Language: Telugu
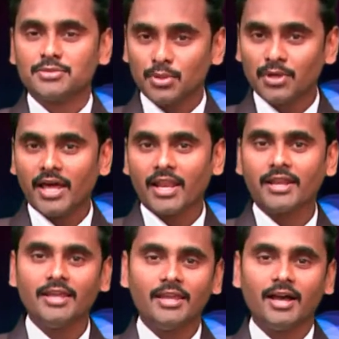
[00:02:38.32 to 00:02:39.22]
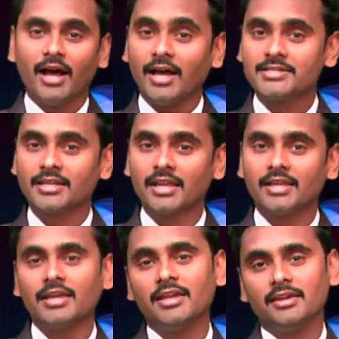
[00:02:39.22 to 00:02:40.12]
చూడాలని ఆశ
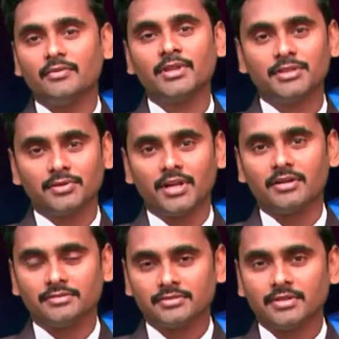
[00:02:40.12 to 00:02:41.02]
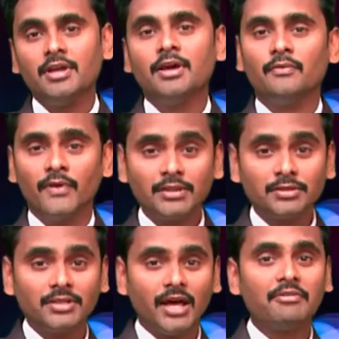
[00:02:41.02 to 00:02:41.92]
కలిగి వెళుతూ ఉన్నాడు
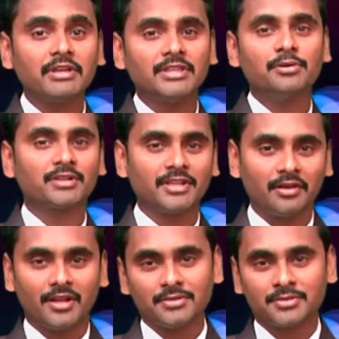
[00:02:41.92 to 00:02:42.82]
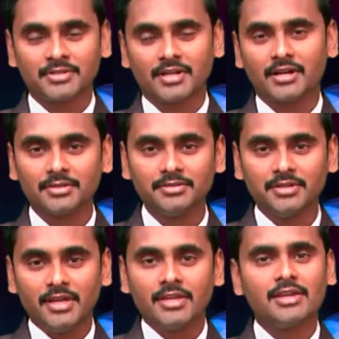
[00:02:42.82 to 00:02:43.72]
వెళుతున్న ఆ వ్యక్తి హృదయం అనుకుంటున్నాడు
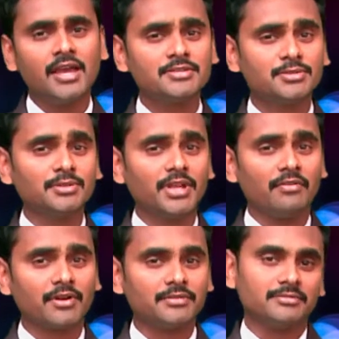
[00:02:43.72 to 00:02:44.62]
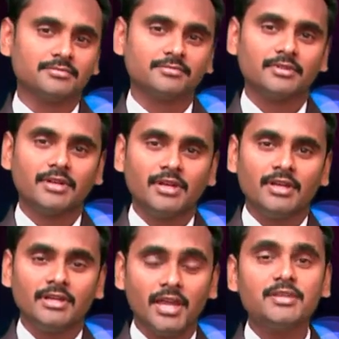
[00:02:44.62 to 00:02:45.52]
యేసు ఎవరు
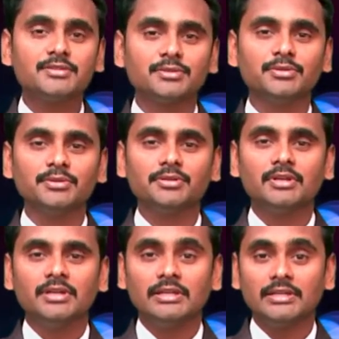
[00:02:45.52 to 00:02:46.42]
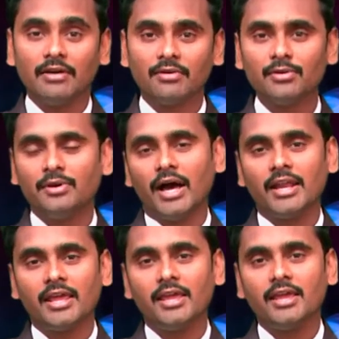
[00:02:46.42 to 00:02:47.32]
యేసు ఎవరు
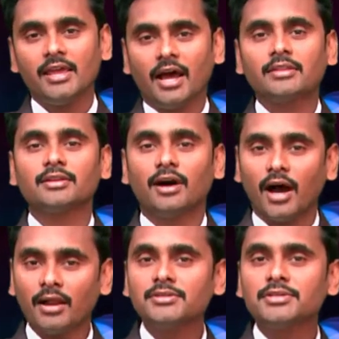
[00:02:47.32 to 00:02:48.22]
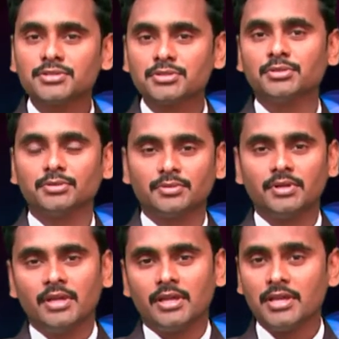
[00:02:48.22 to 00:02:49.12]
అని అతను ఆలోచిస్తూ
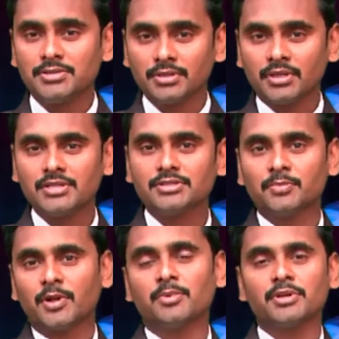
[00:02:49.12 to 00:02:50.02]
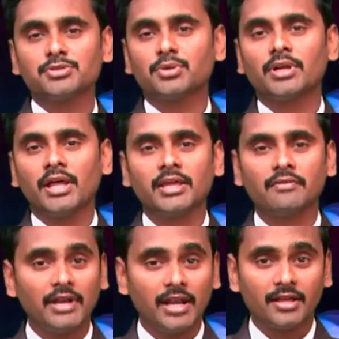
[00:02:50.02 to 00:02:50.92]
యేసుక్రీస్తు ప్రభుని చూడడానికి
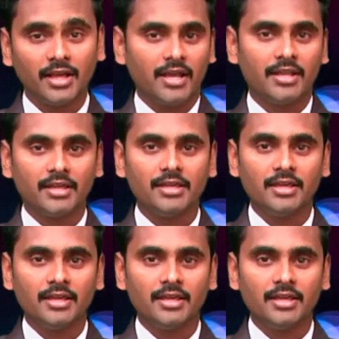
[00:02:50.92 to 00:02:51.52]
వెళ్ళాడు కానీ